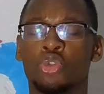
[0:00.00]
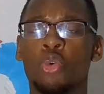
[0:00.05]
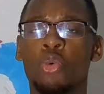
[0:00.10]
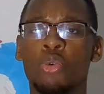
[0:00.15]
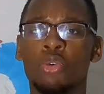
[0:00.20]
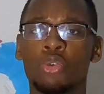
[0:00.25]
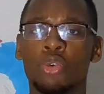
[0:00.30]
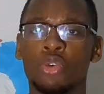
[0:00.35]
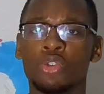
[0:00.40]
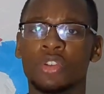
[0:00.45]

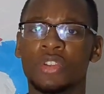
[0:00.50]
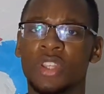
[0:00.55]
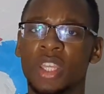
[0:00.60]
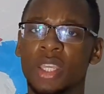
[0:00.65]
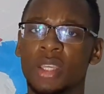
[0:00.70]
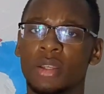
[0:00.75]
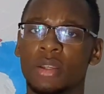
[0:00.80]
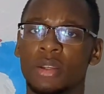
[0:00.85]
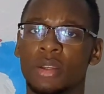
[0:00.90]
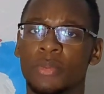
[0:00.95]
Tue große
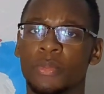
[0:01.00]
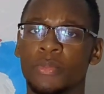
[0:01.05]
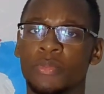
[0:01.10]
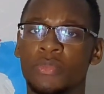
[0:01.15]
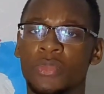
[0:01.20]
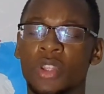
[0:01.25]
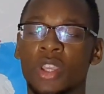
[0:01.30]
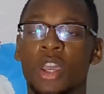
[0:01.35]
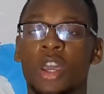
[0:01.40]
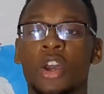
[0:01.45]
Dinge.
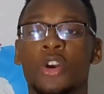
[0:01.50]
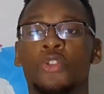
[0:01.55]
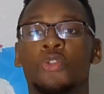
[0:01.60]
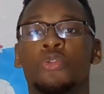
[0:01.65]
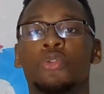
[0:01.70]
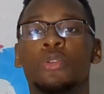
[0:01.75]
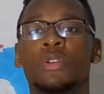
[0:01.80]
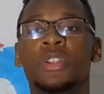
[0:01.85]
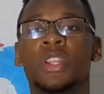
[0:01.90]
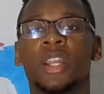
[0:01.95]

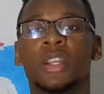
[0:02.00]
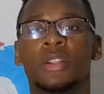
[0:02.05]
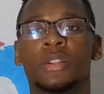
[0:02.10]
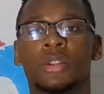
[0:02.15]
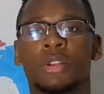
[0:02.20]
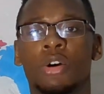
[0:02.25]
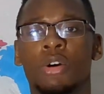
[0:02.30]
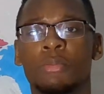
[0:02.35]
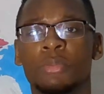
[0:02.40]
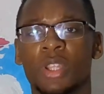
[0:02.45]
Erfülle
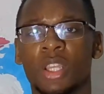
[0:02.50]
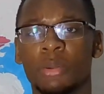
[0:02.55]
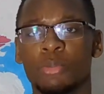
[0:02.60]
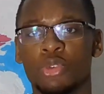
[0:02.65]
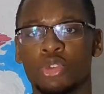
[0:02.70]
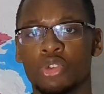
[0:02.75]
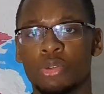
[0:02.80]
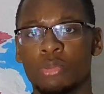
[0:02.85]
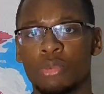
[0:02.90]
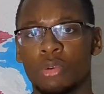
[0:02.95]
deinen Traum, deine
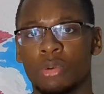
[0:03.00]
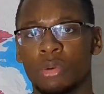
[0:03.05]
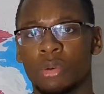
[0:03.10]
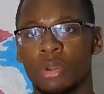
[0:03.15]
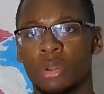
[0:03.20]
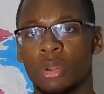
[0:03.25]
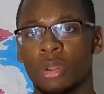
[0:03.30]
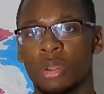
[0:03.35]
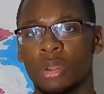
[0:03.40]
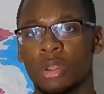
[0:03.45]
Bestimmung.
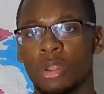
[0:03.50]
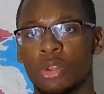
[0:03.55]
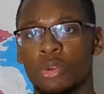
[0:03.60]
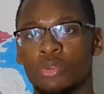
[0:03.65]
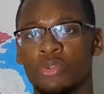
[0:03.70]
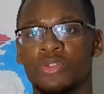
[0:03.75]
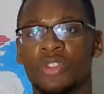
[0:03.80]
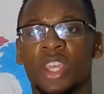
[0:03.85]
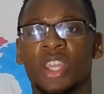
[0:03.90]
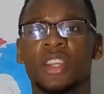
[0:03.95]

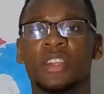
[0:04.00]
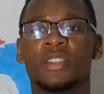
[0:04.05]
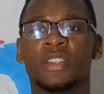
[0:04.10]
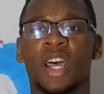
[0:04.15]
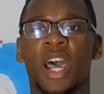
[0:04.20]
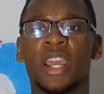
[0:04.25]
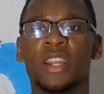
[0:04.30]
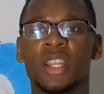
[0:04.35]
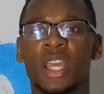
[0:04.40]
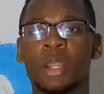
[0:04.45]
Und sei nicht
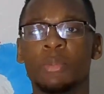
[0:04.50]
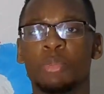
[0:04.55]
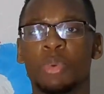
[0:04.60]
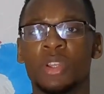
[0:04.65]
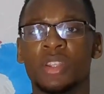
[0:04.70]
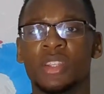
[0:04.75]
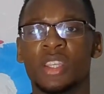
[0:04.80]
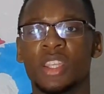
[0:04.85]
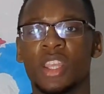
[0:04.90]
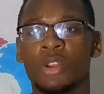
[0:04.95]
dieser eine
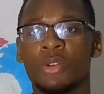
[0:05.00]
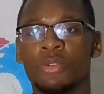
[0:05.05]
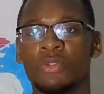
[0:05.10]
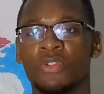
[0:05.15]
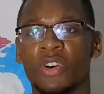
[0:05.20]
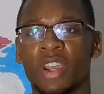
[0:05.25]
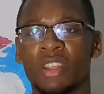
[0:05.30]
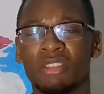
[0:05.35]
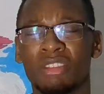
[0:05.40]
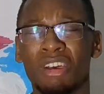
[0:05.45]
NPC, der
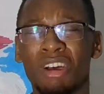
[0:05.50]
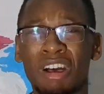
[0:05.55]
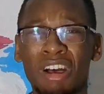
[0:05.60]
nur weint.